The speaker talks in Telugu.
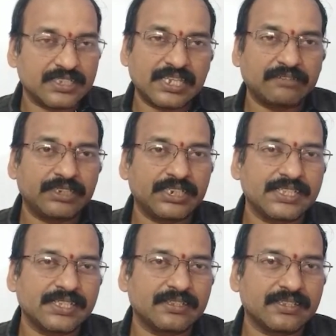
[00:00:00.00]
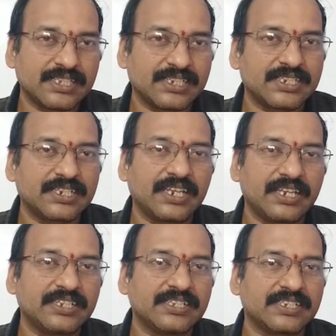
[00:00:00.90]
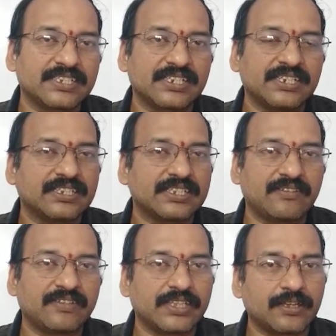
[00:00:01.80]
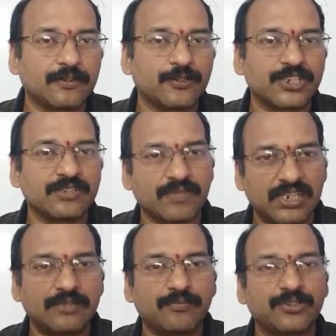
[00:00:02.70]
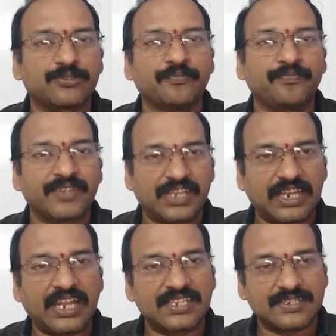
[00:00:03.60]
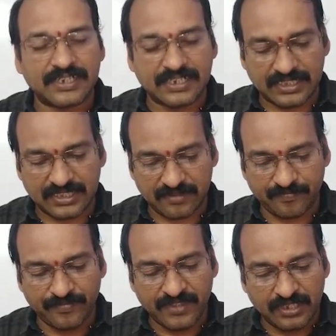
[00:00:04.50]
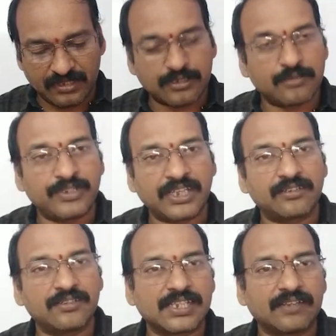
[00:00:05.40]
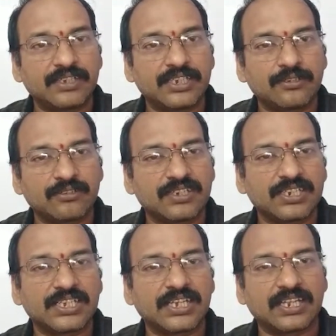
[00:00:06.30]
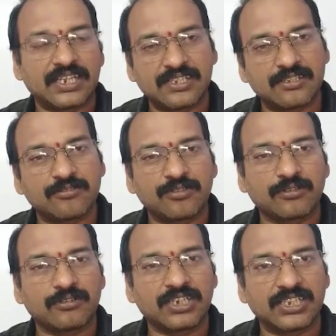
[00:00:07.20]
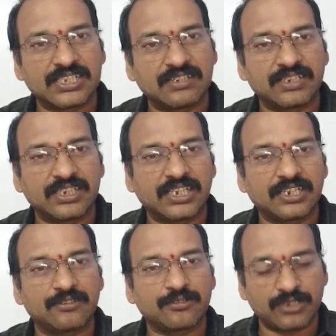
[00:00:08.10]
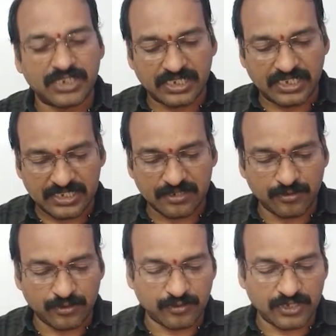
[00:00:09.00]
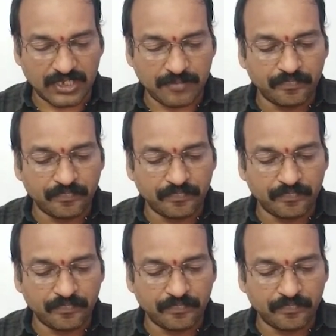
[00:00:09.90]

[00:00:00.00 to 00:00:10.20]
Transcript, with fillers: సెవెంటీన్ సిక్స్టీన్ ఎయిటీ సిక్స్టీన్ సెవెంటీ దాకా వచ్చి మళ్ళీ ఇప్పుడు ర్యాలీ స్టార్ట్ అయింది సో ఇప్పుడు అరౌండ్ సెవెంటీన్ ట్వంటీ ఆ రేంజ్లో కొనుక్కోండి సెవెంటీన్ టెన్ ట్వంటీ ఆ రేంజ్లో కొనుక్కోండి